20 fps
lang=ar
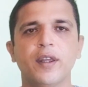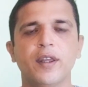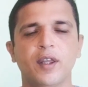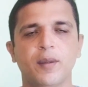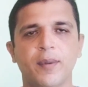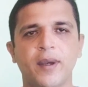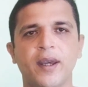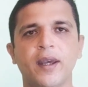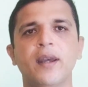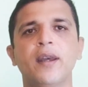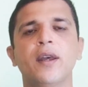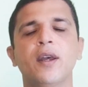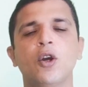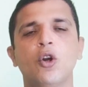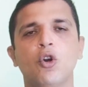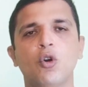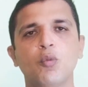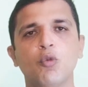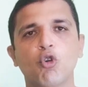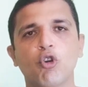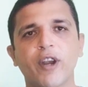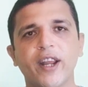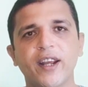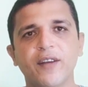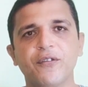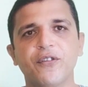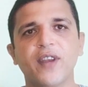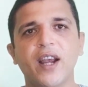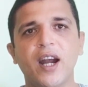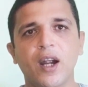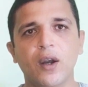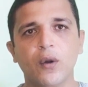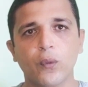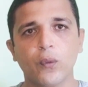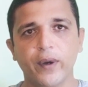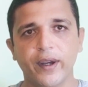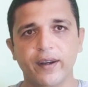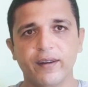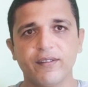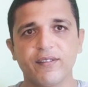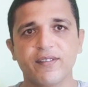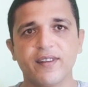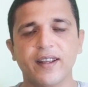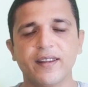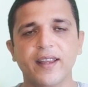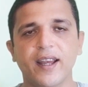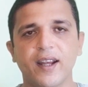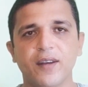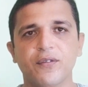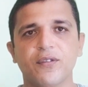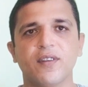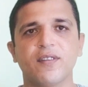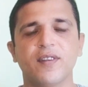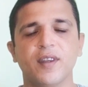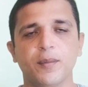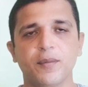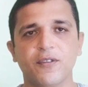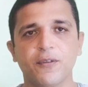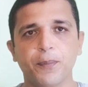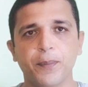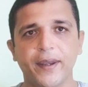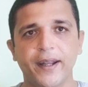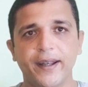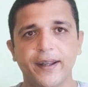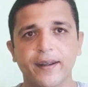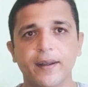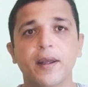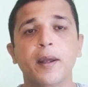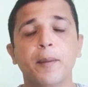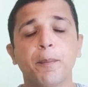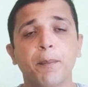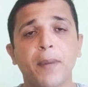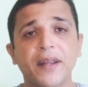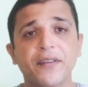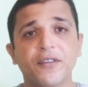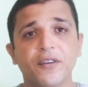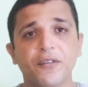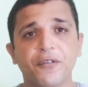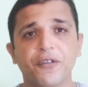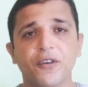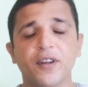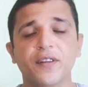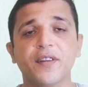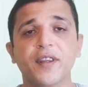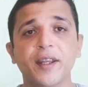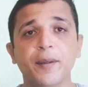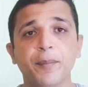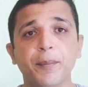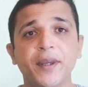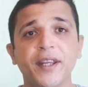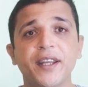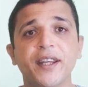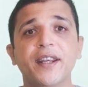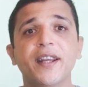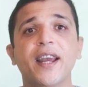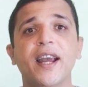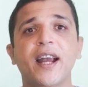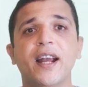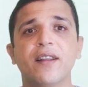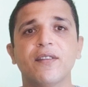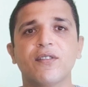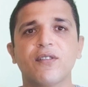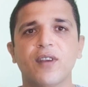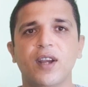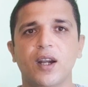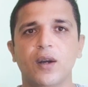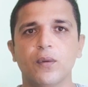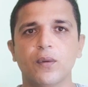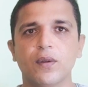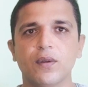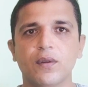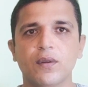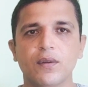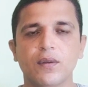يبقى Homographs are words that have the same spelling but different in meaning and sound.